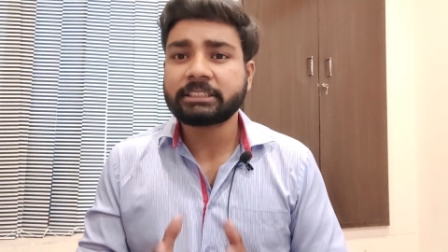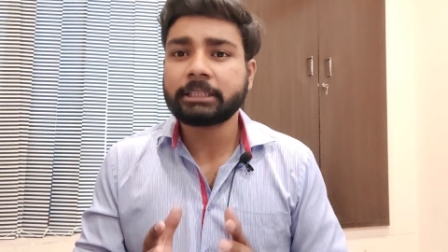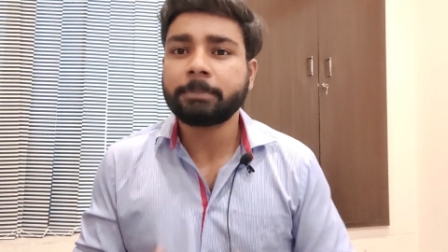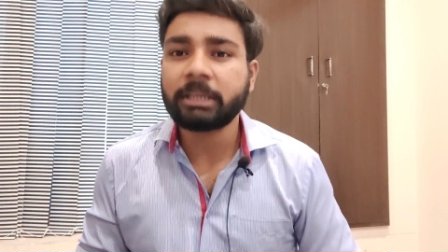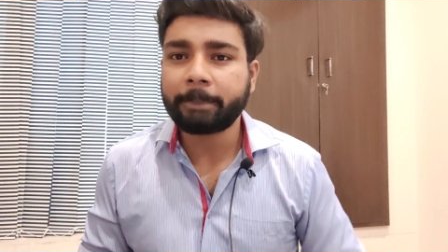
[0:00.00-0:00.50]
ने
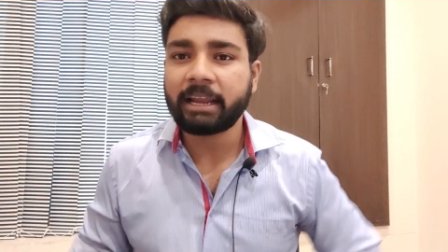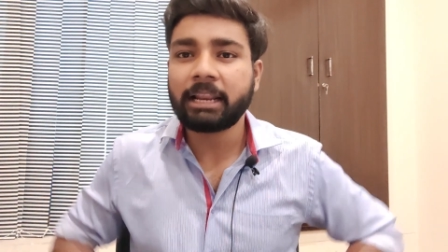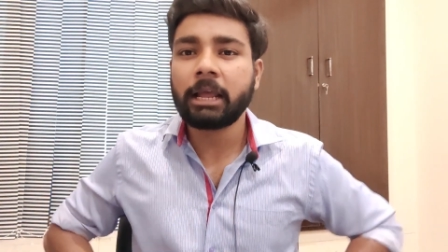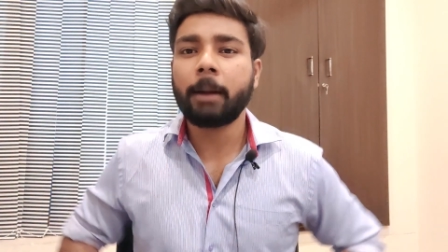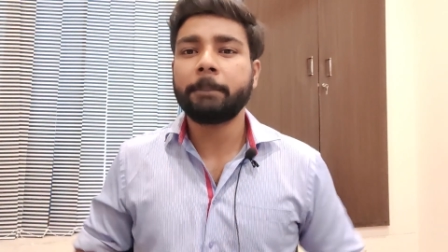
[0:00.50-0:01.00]
सबसे
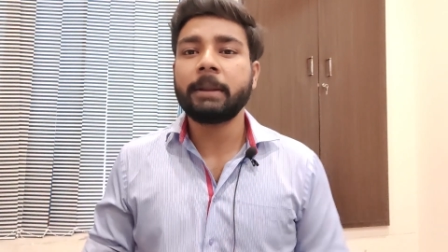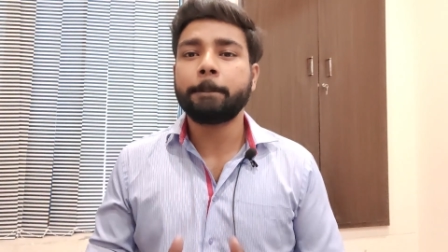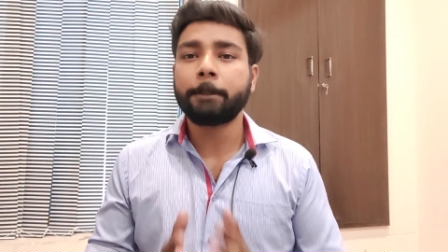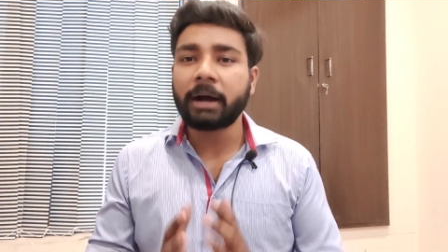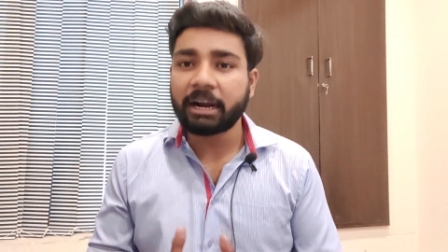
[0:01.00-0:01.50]
पहले अपनी
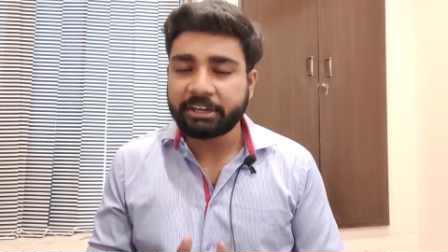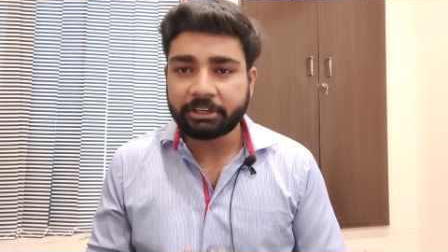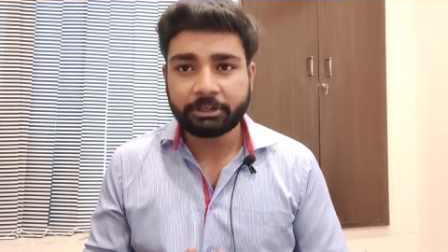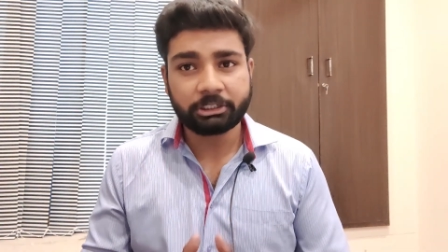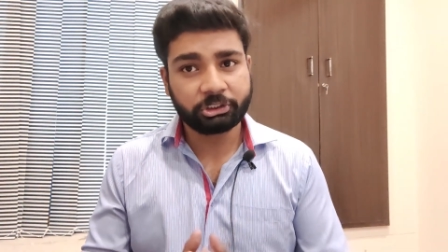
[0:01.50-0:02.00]

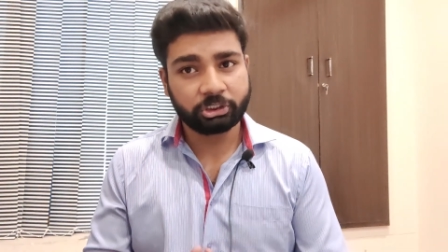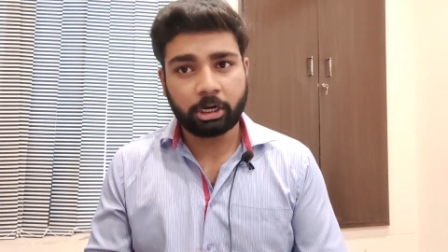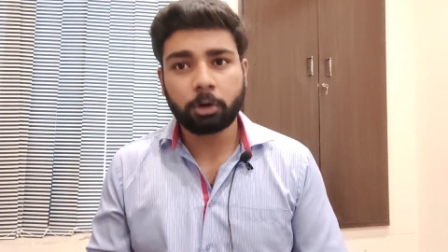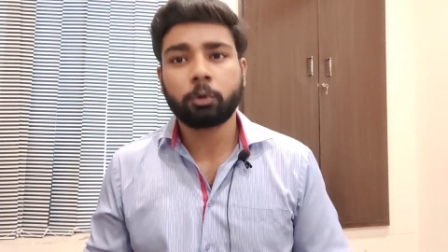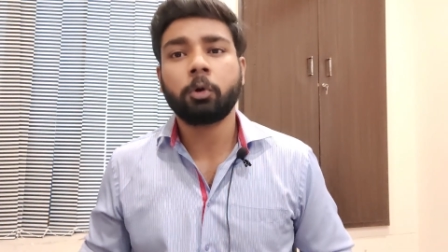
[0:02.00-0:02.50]
पार्टी के
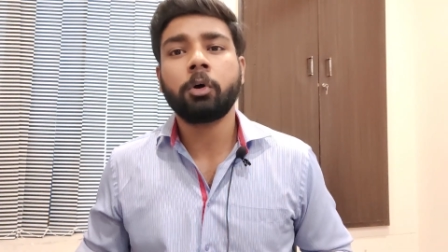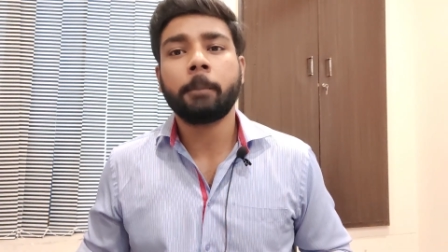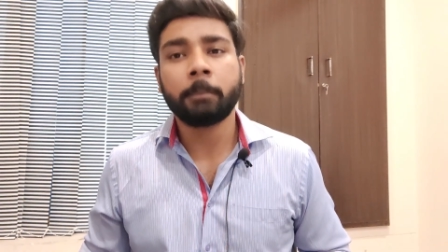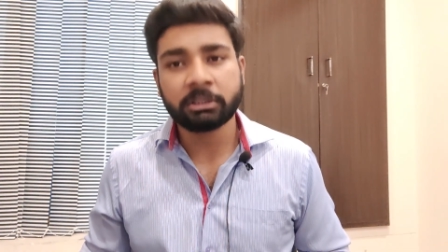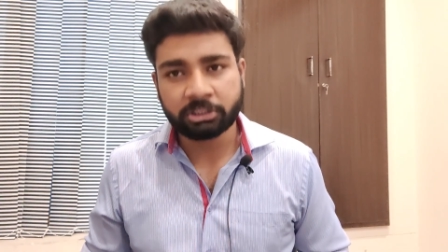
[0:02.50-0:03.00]
निशान को
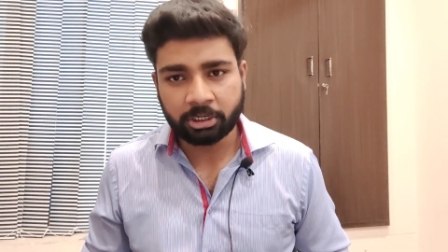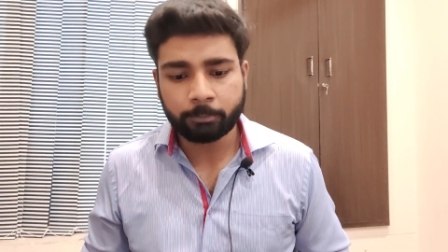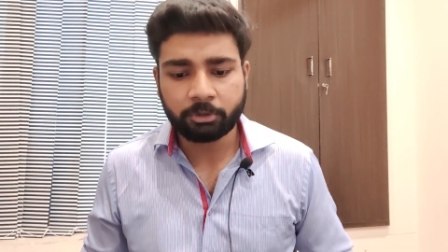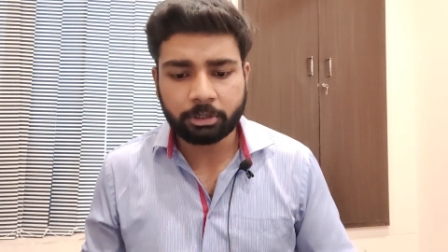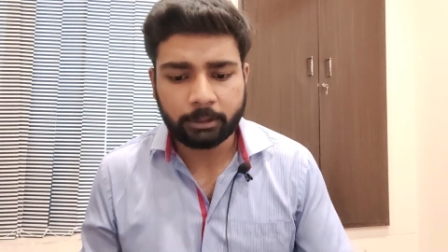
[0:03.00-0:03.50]
मंतखब